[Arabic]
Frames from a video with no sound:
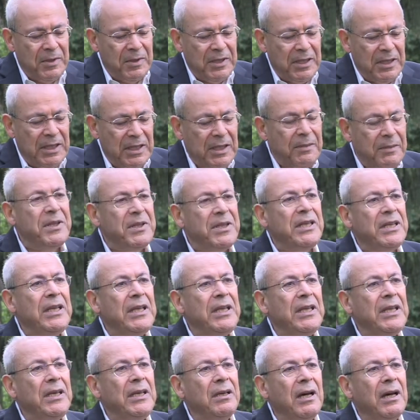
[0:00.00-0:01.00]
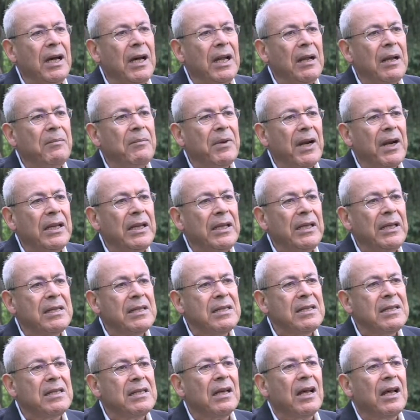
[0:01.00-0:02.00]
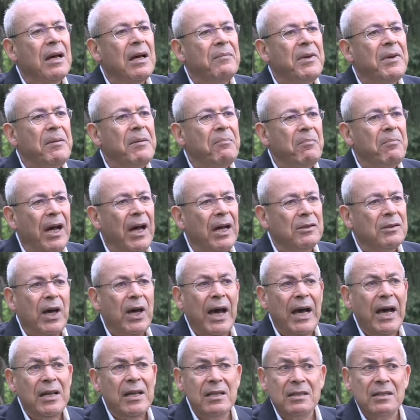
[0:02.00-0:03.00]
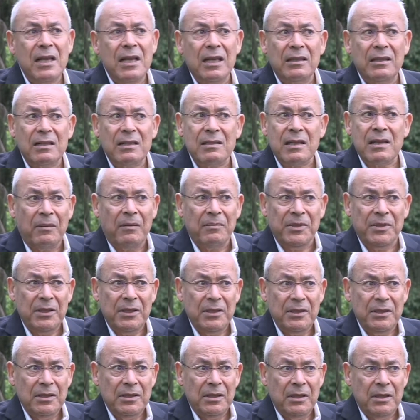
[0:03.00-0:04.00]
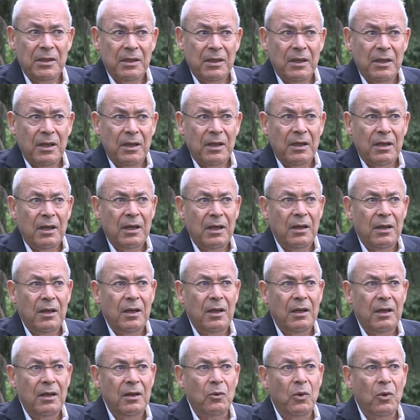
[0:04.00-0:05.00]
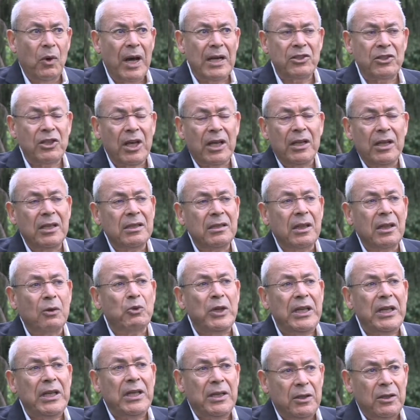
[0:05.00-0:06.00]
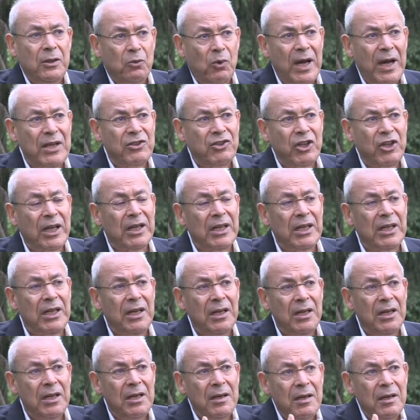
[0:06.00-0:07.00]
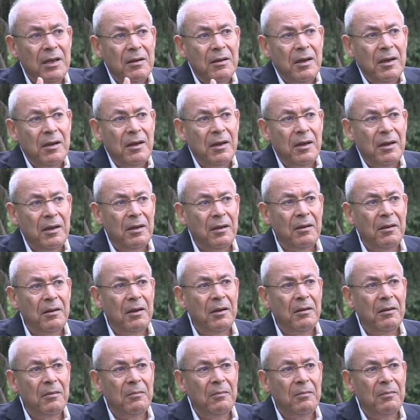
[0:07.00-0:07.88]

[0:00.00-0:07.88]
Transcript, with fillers: نبني انا برايي الثقه بين بعض هاي لساتها صعبه وهي شغله طويله وهي شغله آه،